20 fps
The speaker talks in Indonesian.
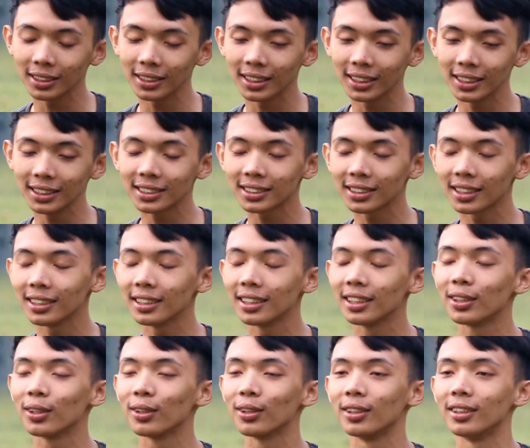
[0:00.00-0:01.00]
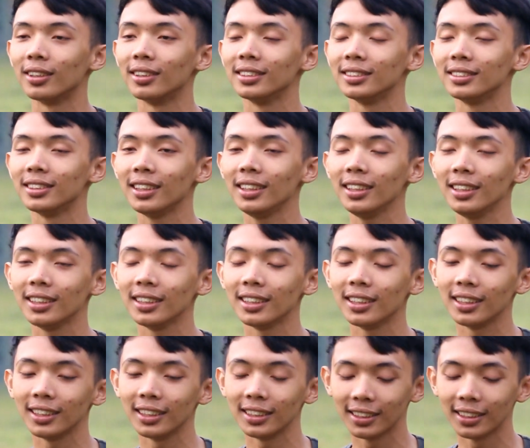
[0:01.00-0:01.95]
sih iseng gitu loh. Jadi